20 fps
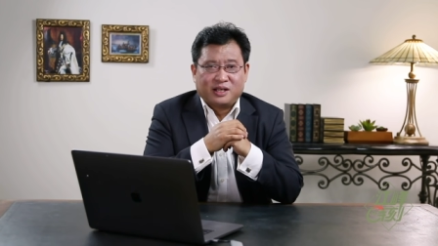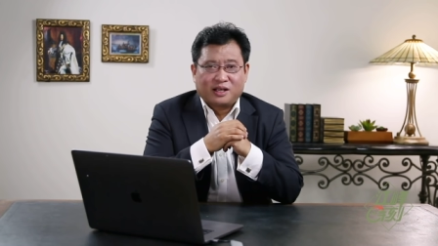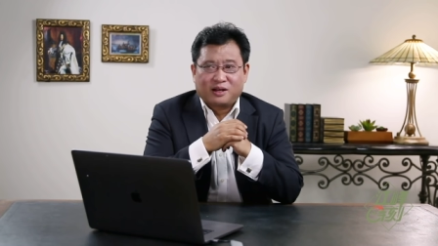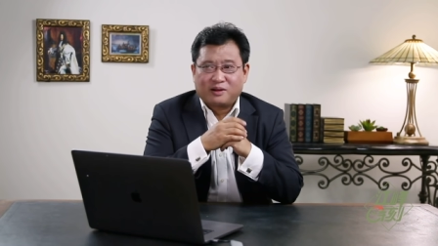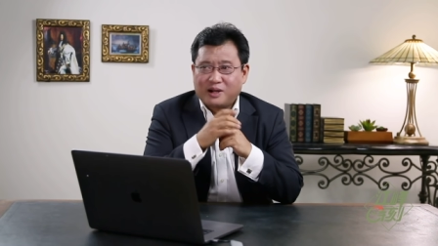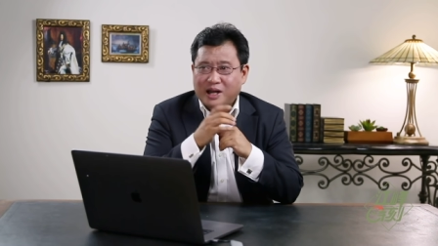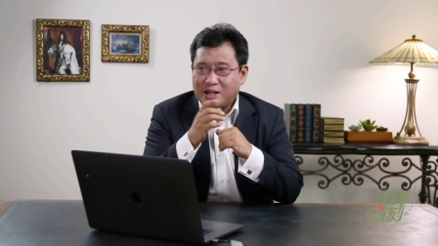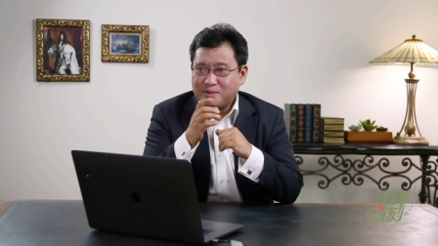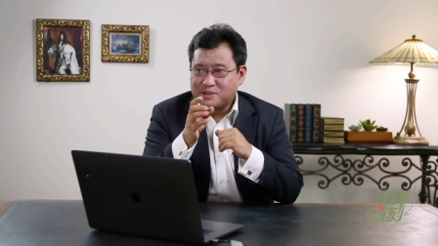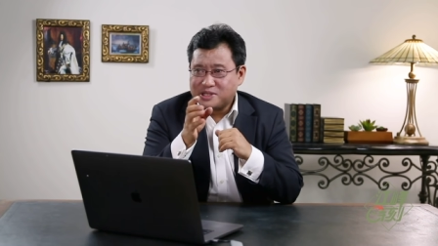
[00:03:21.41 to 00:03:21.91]

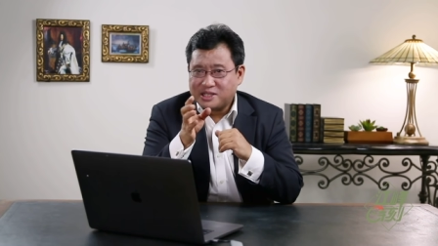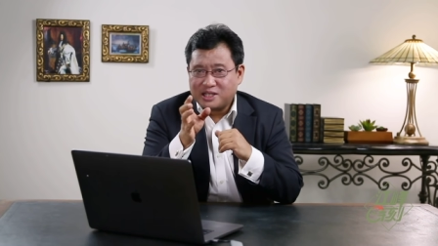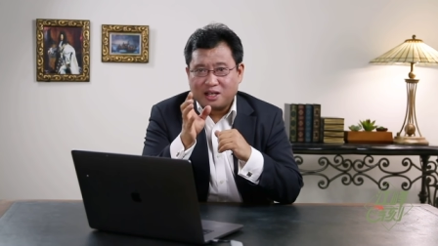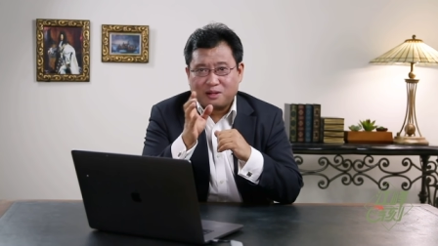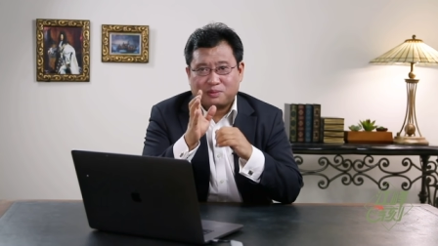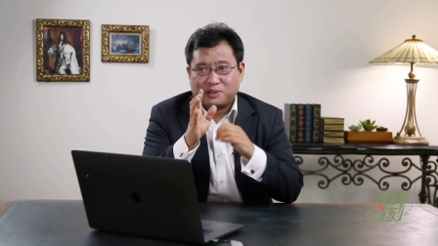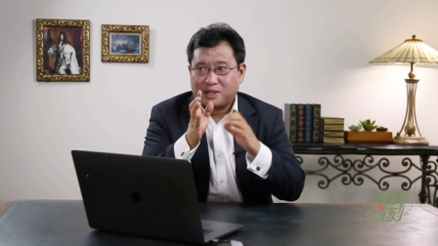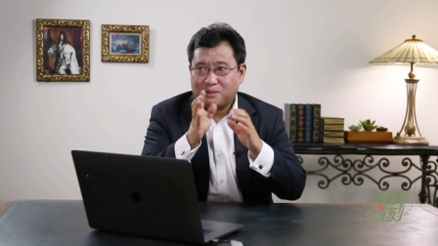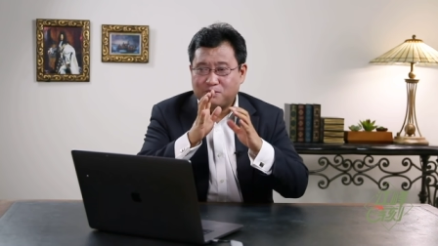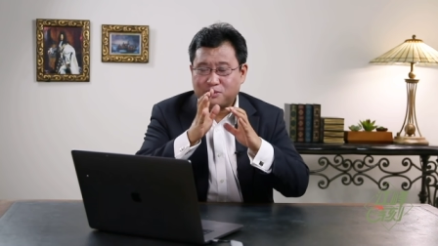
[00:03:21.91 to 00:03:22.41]
crime
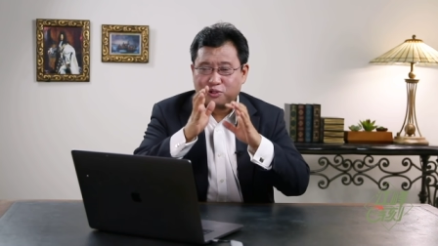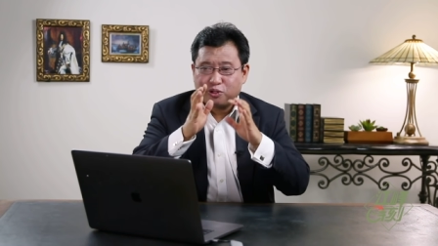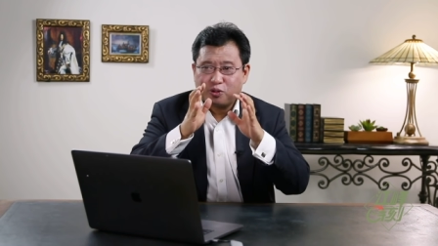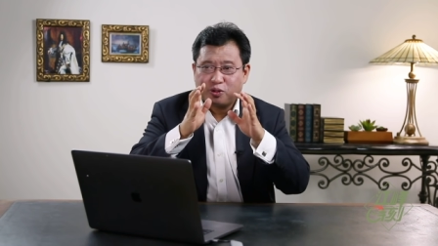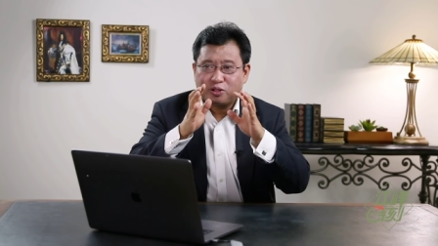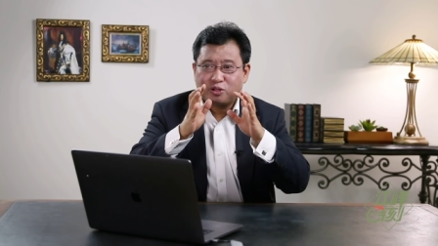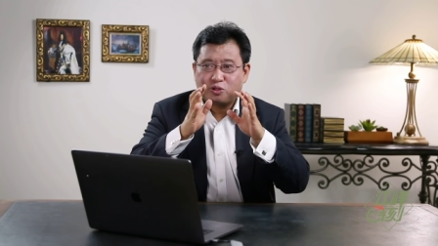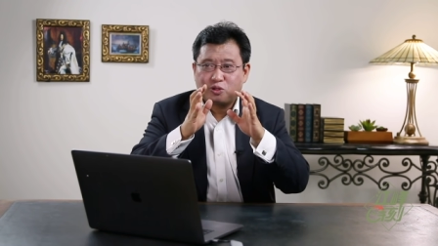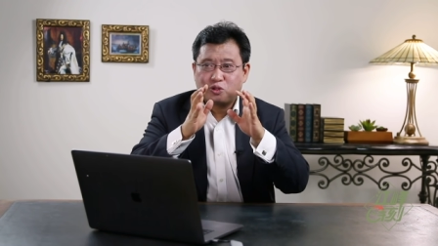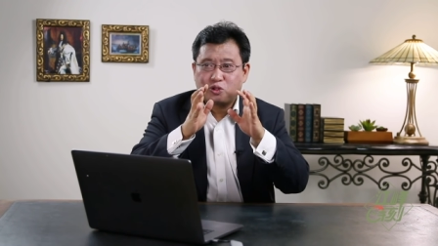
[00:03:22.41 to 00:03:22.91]
stop，它不是
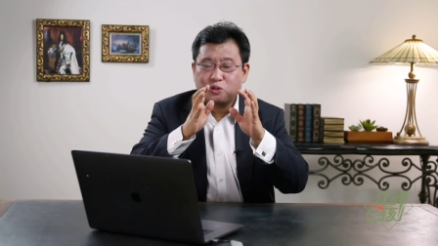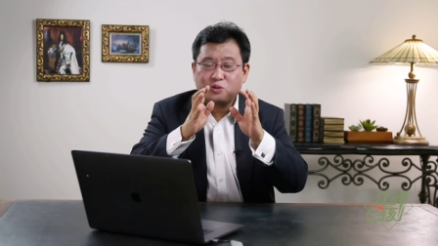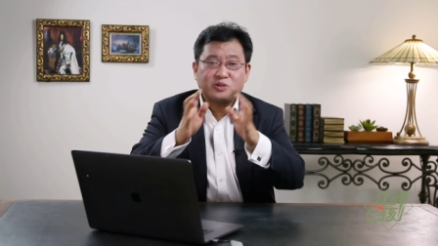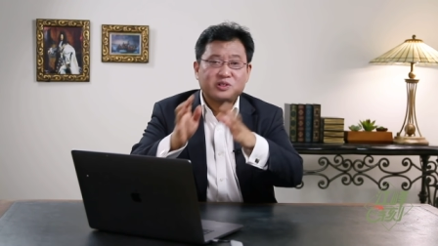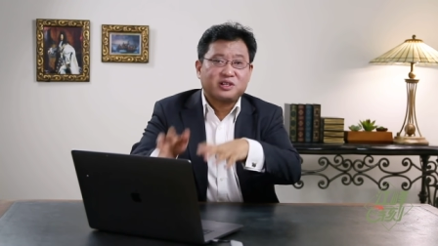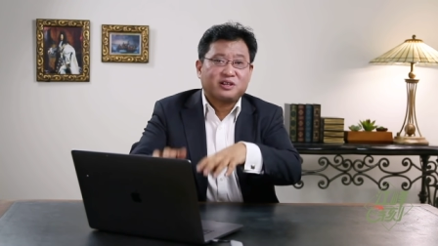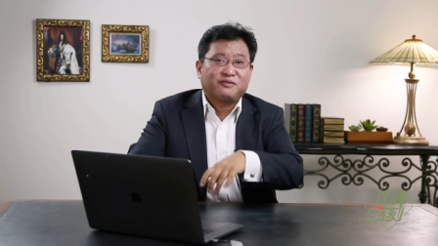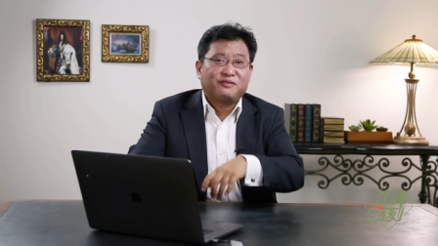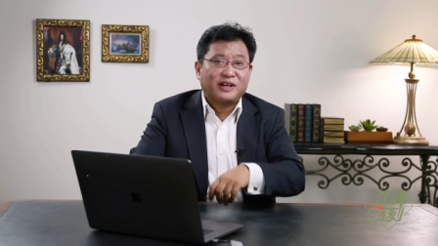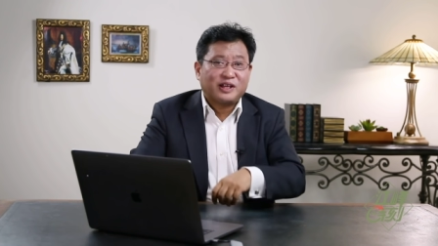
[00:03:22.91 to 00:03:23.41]
说终
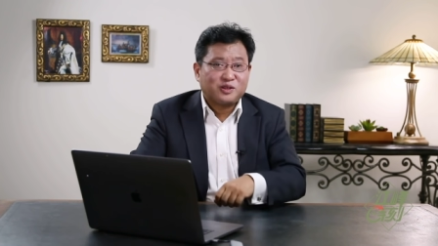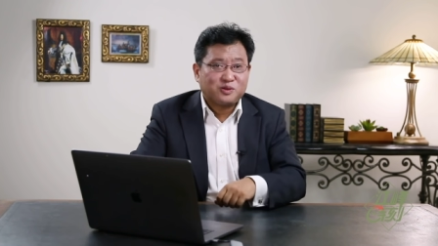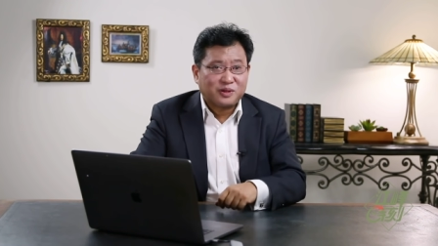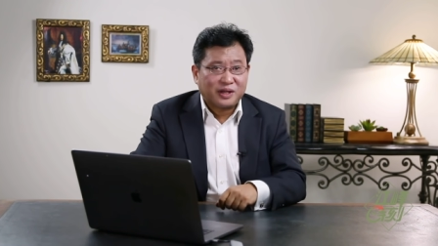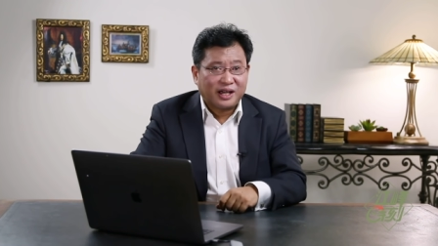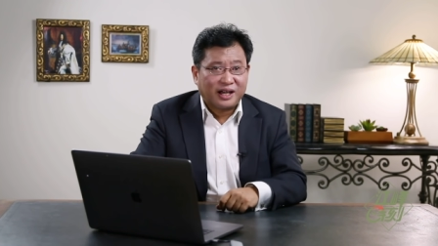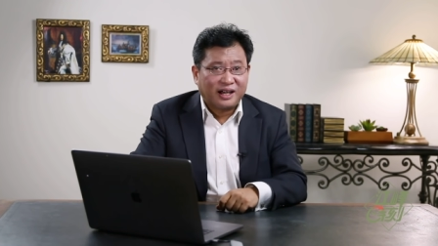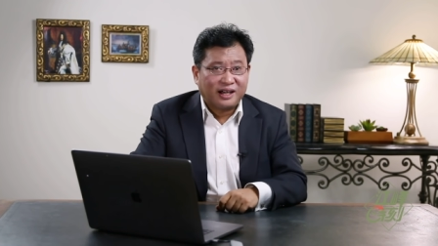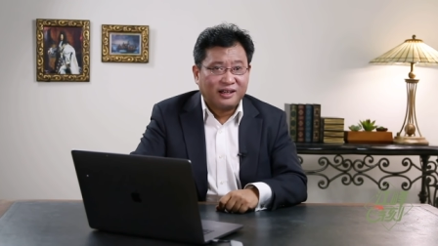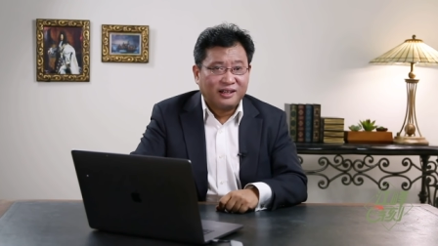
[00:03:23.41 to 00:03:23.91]
止犯
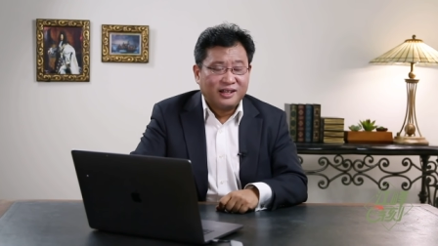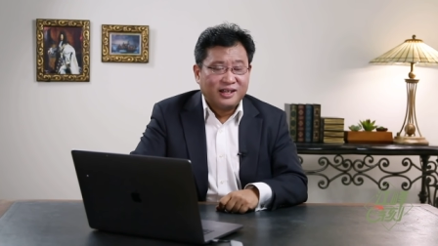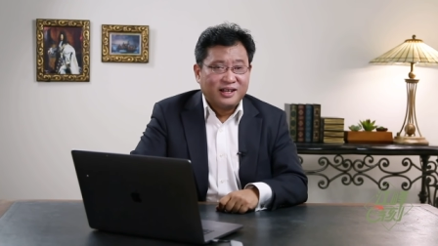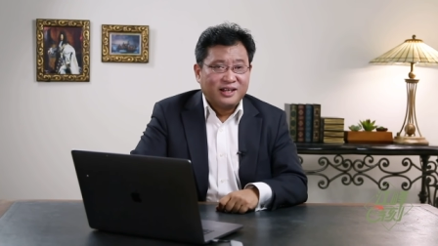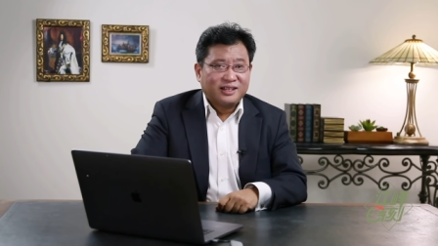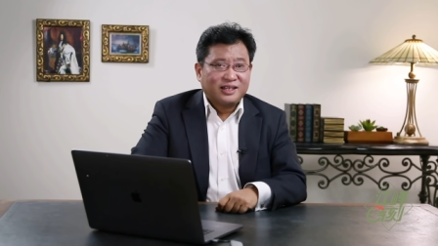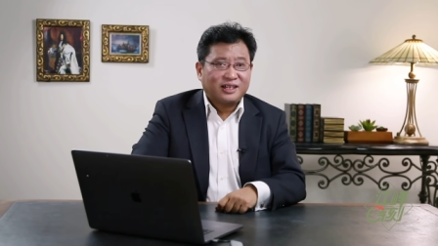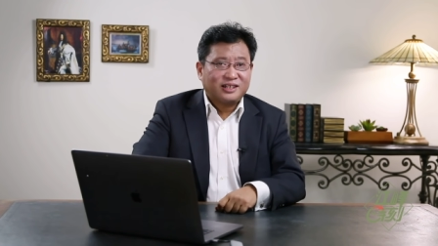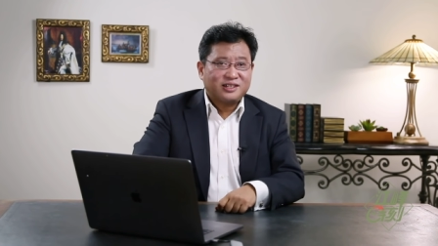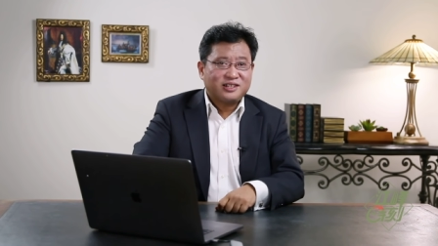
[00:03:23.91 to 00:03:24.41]
罪啊，
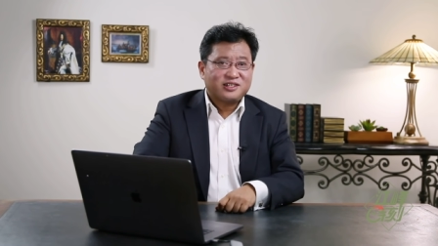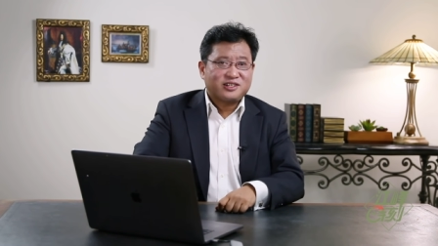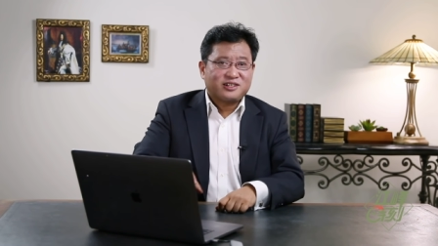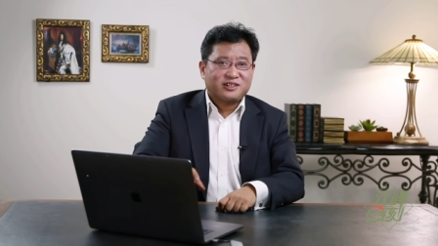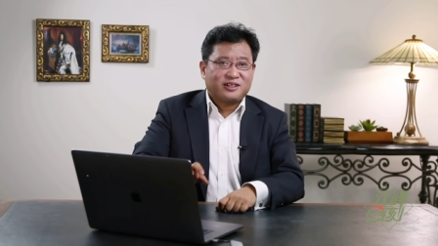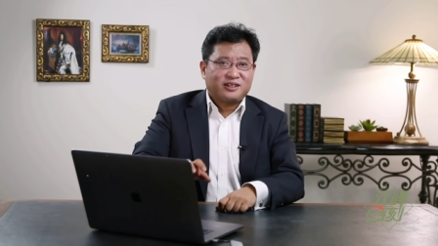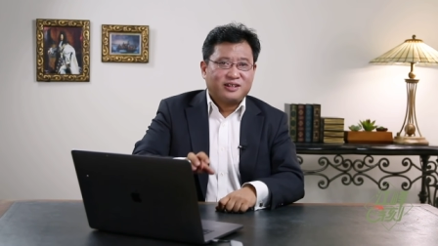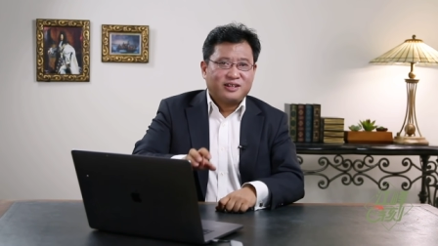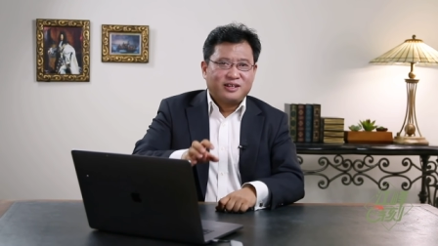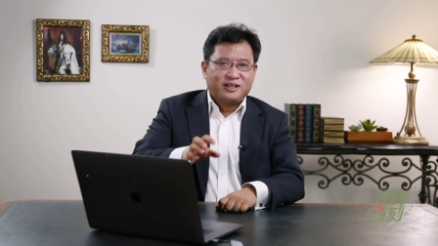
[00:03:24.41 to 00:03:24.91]
它是
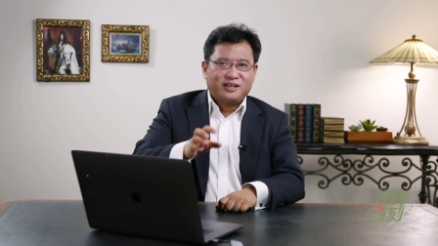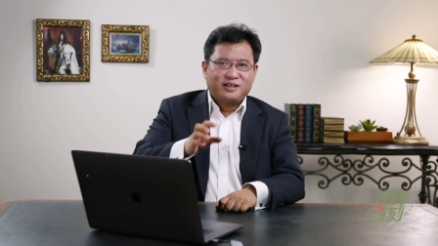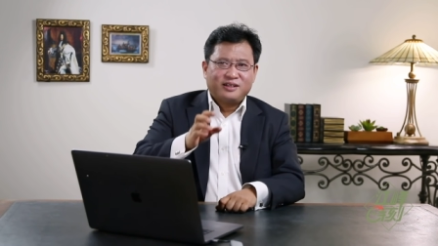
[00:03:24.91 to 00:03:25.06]
指